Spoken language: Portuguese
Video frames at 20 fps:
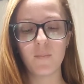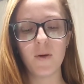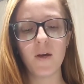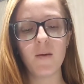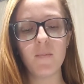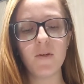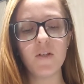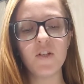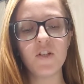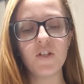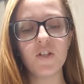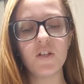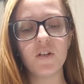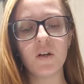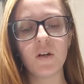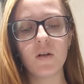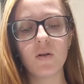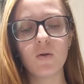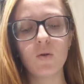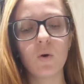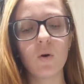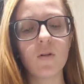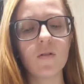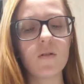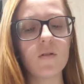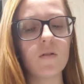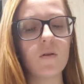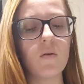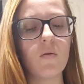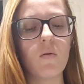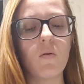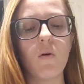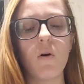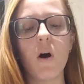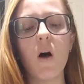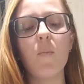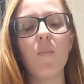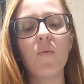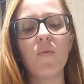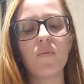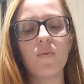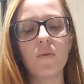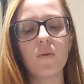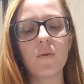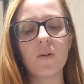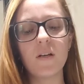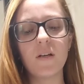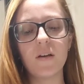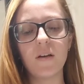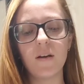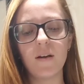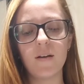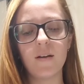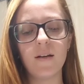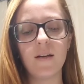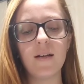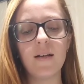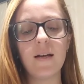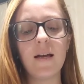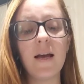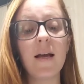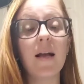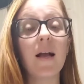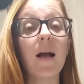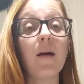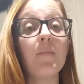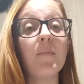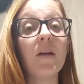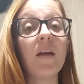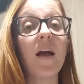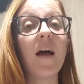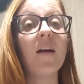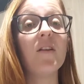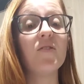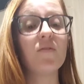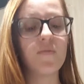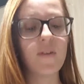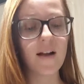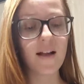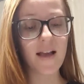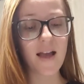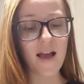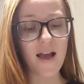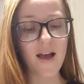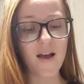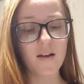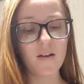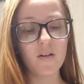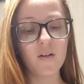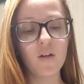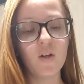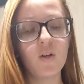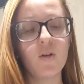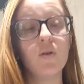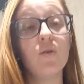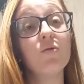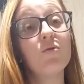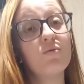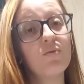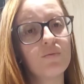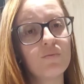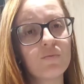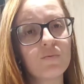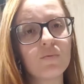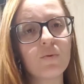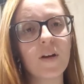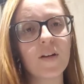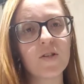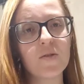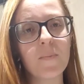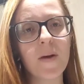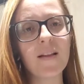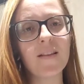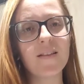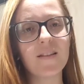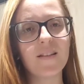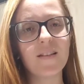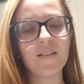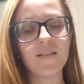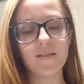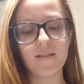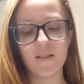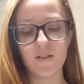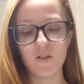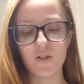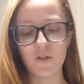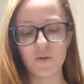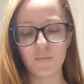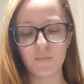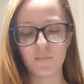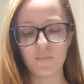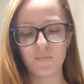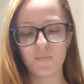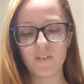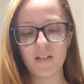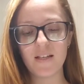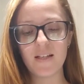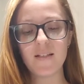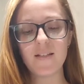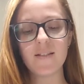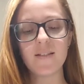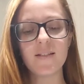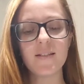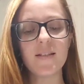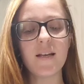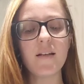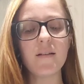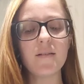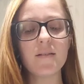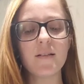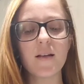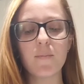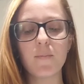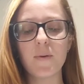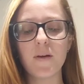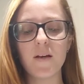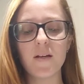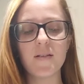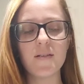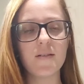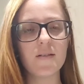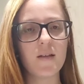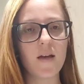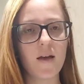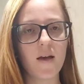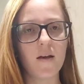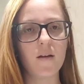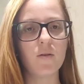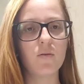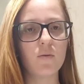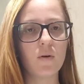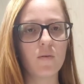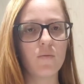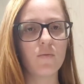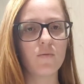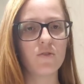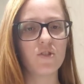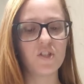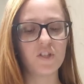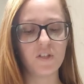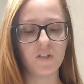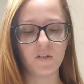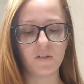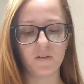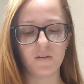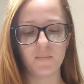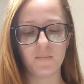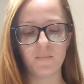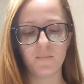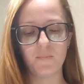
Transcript: permitir todo seu corpo fluir, caminhar devagar, junto às matrizes, sem saber certo aonde ir.